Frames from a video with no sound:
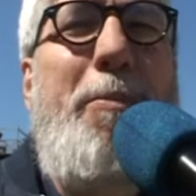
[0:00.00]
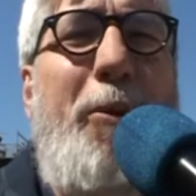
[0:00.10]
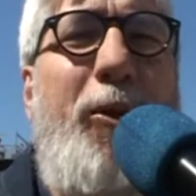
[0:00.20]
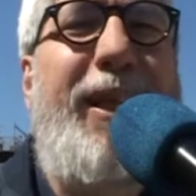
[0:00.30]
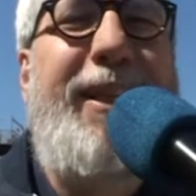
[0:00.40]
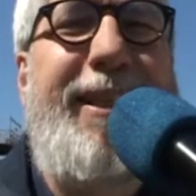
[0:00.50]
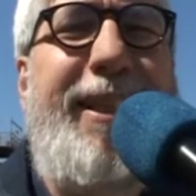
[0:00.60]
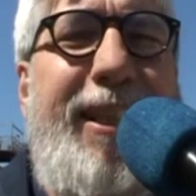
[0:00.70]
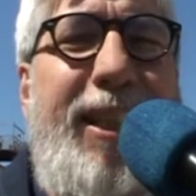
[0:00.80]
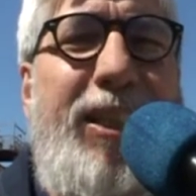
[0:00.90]
piccola casa
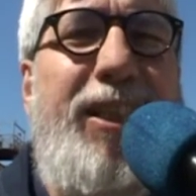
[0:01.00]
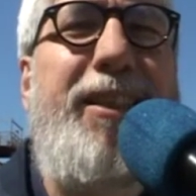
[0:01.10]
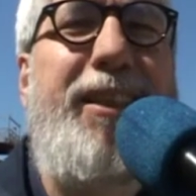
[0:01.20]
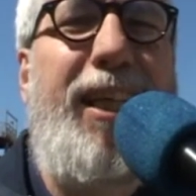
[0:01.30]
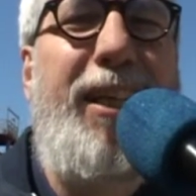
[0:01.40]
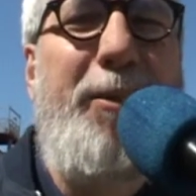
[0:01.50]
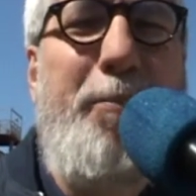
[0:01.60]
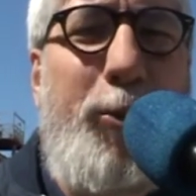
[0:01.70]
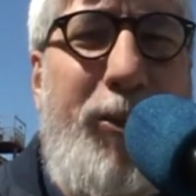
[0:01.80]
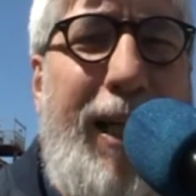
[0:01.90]
editrice, sia
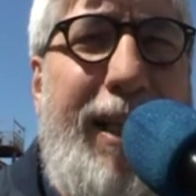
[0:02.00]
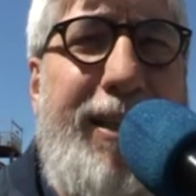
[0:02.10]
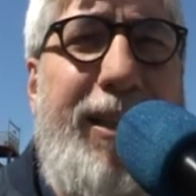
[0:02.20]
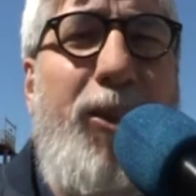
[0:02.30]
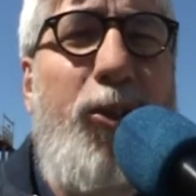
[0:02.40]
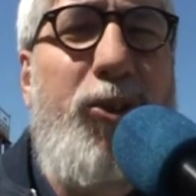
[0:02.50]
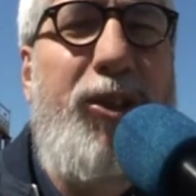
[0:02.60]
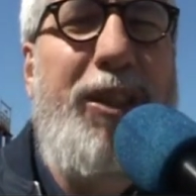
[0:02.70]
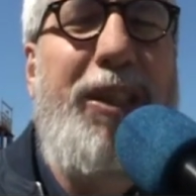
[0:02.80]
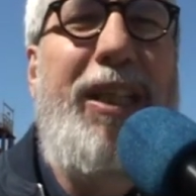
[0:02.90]
importante
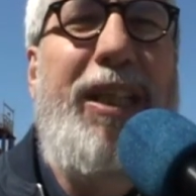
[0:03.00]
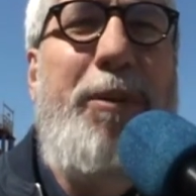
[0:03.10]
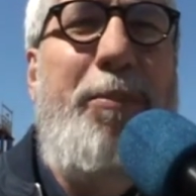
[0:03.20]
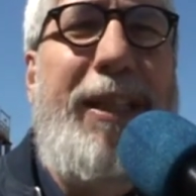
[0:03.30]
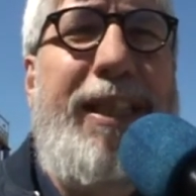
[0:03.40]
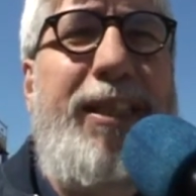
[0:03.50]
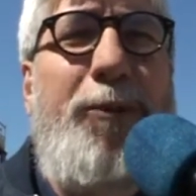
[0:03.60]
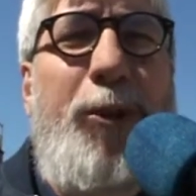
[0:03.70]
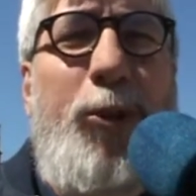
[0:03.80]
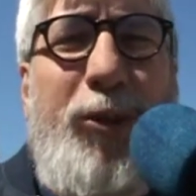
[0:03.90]
oggi perché sia
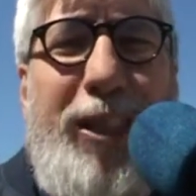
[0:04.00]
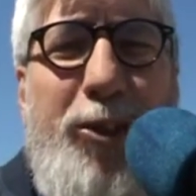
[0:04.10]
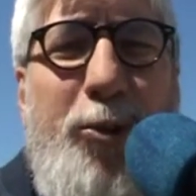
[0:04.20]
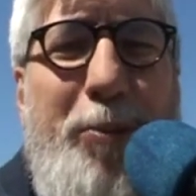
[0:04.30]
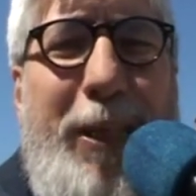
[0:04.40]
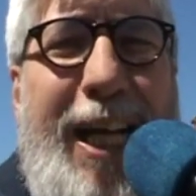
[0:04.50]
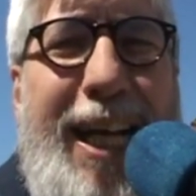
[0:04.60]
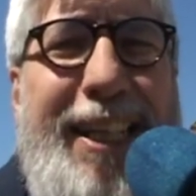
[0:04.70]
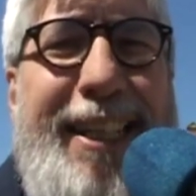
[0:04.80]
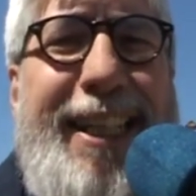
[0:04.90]
un valore da
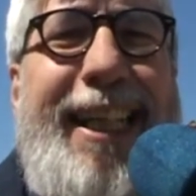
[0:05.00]
recuperare.